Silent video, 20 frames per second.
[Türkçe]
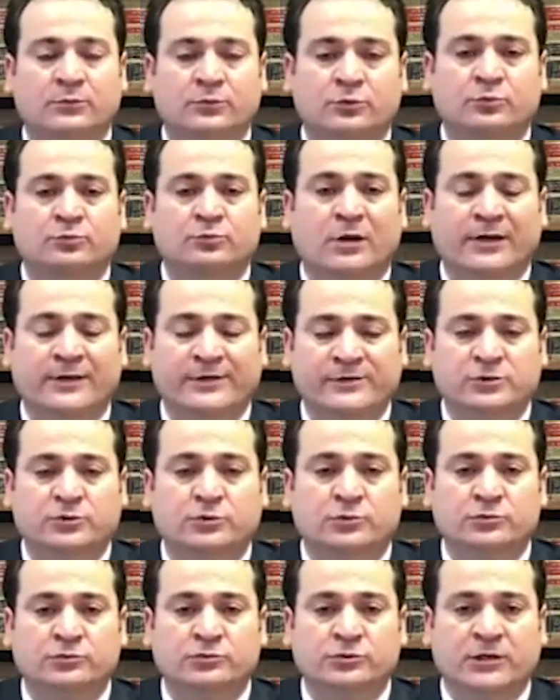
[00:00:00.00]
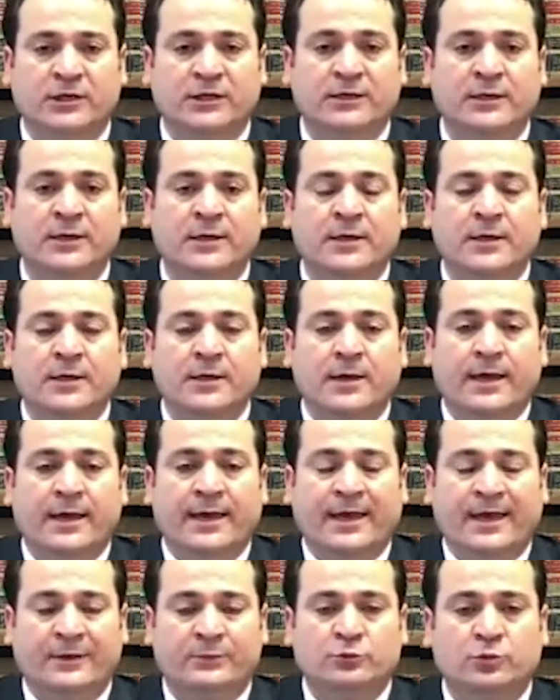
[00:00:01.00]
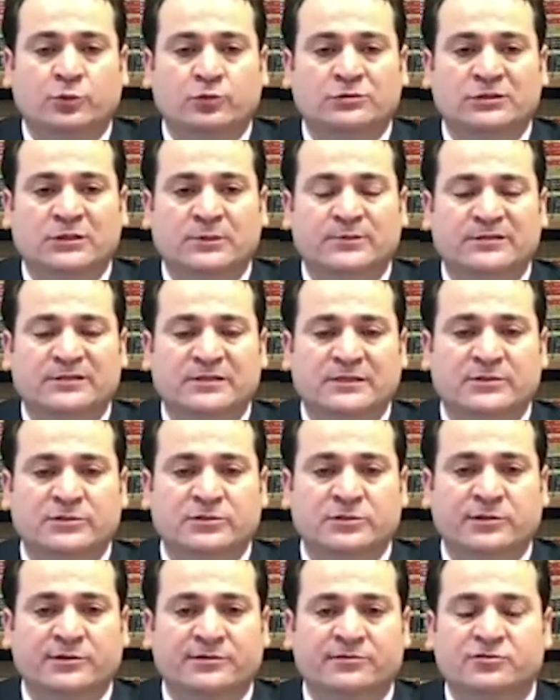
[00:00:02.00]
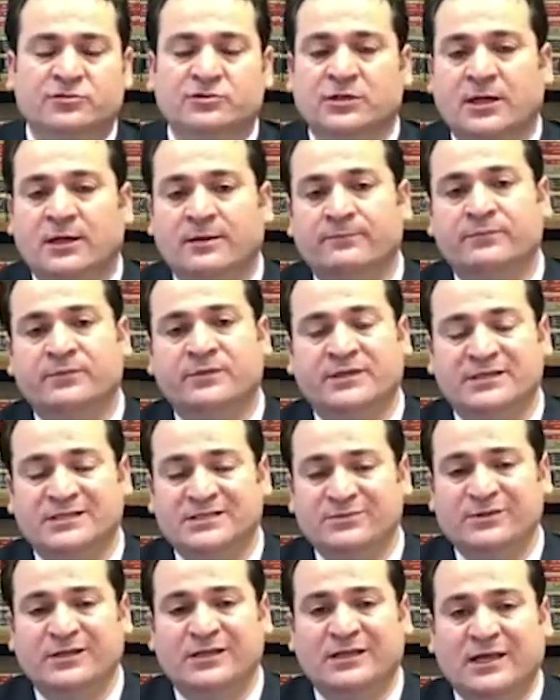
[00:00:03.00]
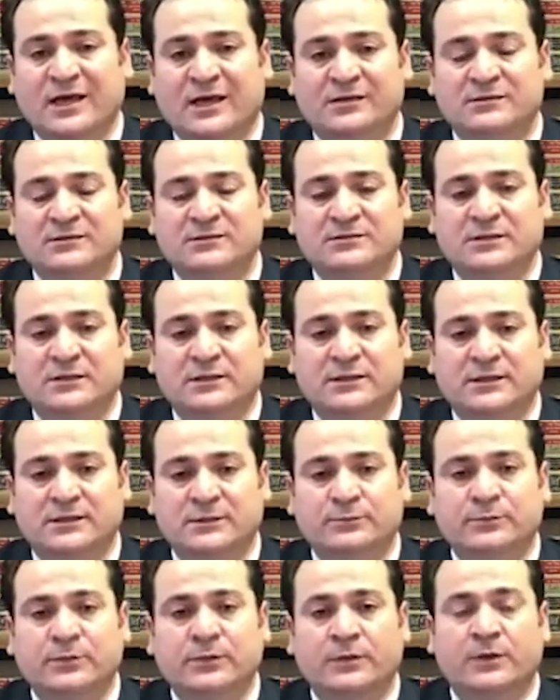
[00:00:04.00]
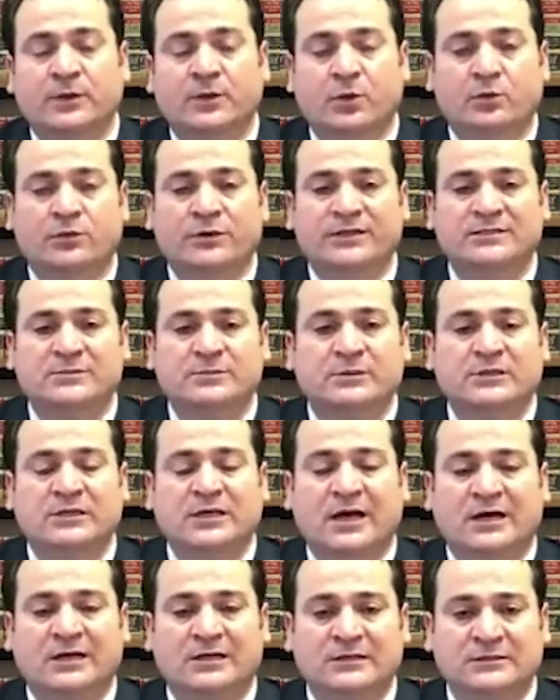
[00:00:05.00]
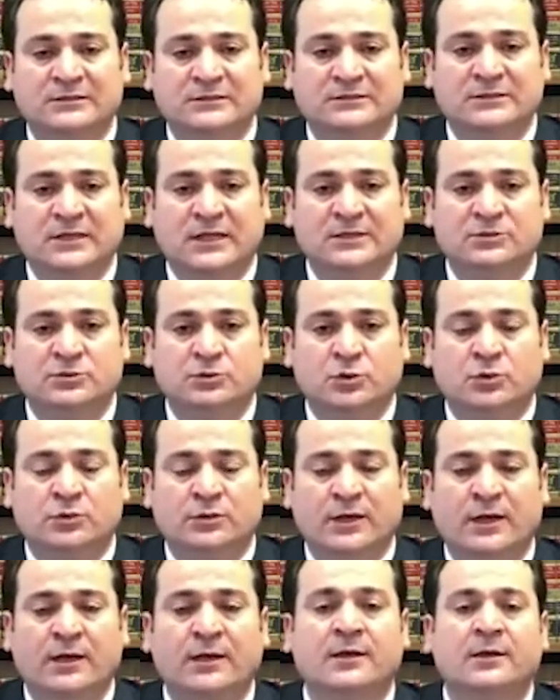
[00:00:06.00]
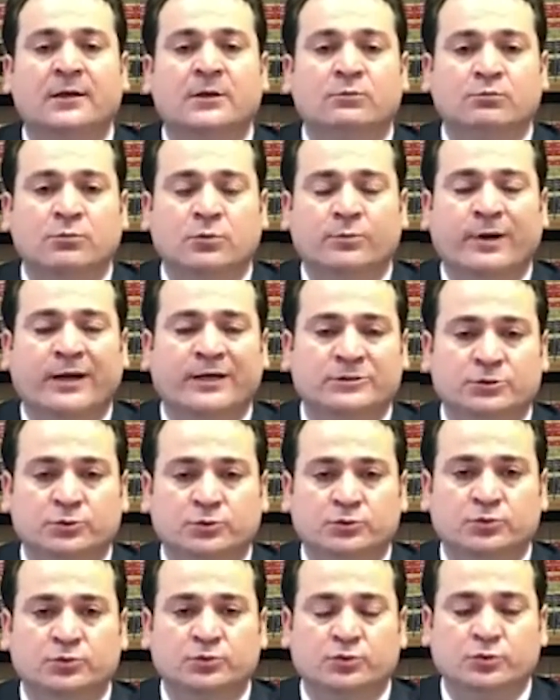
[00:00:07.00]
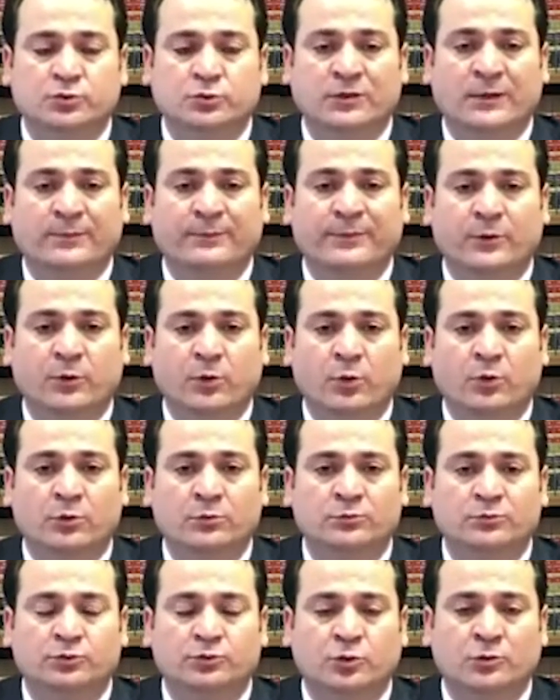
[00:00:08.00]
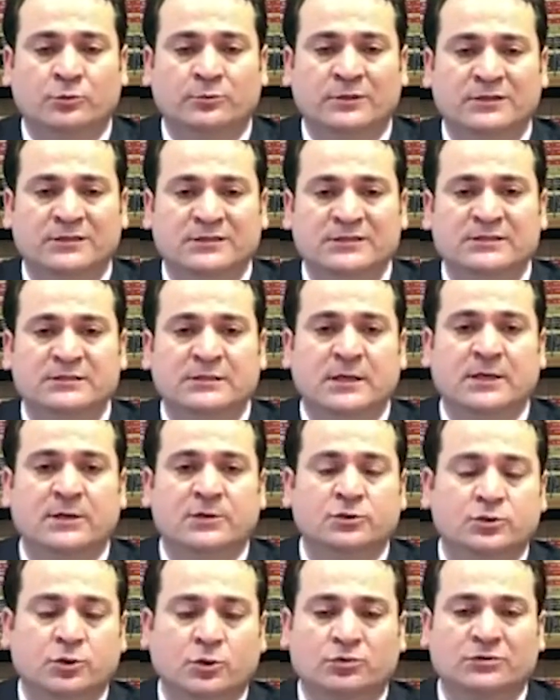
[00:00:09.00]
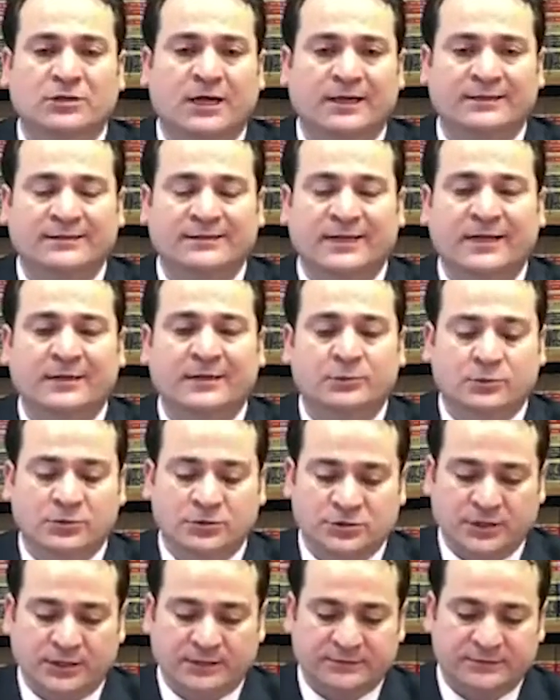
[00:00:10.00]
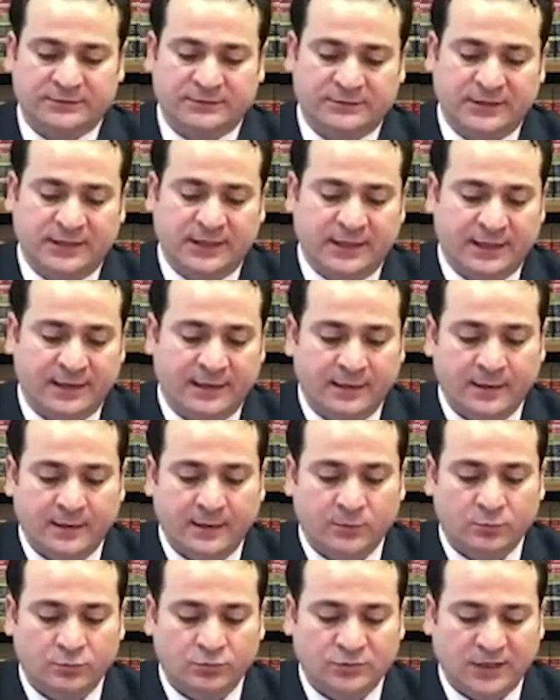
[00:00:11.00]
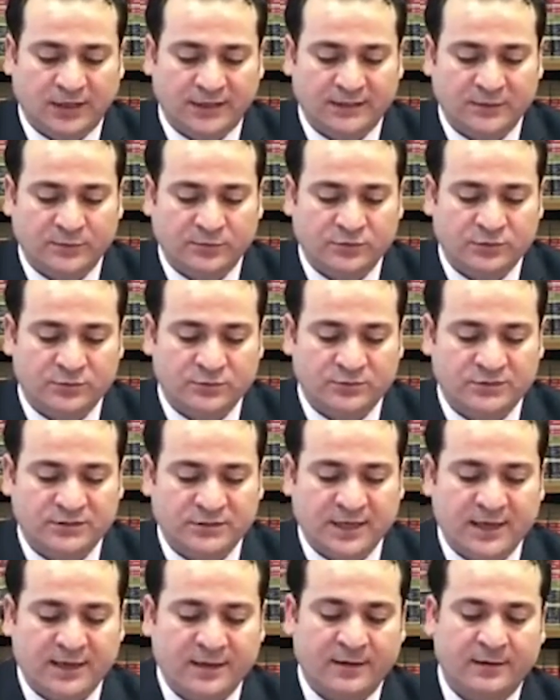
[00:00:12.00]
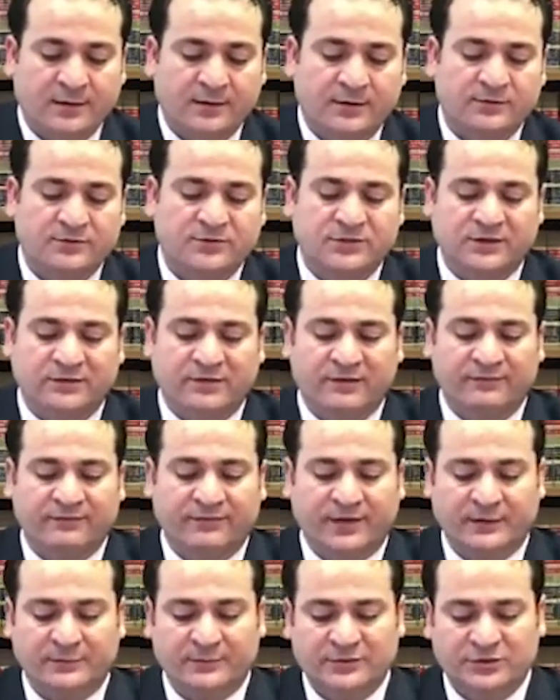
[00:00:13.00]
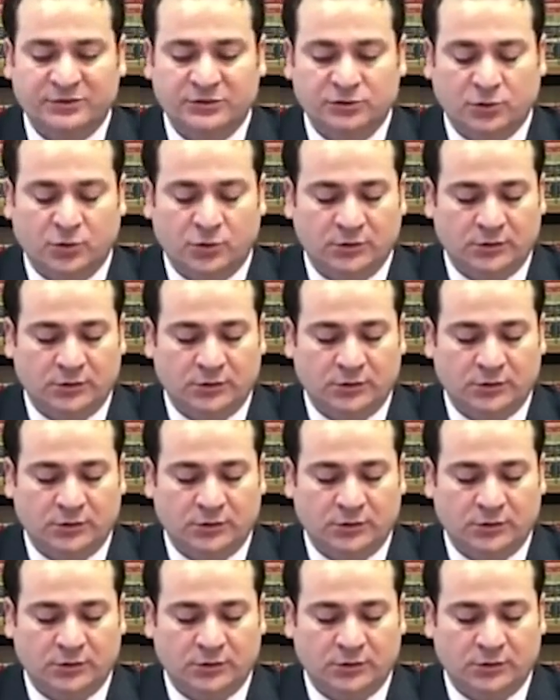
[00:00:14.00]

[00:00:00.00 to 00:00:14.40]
Bütün bayi açık olacak. Eğer bu noktada bir sakınca yoksa resim nikahınızı da kıyıp o resim nikah kıydıktan sonra bu başvurunuzu yapıyor olmuş olmanız çok daha ideal olacaktır diye bu takipçimize cevap vermiş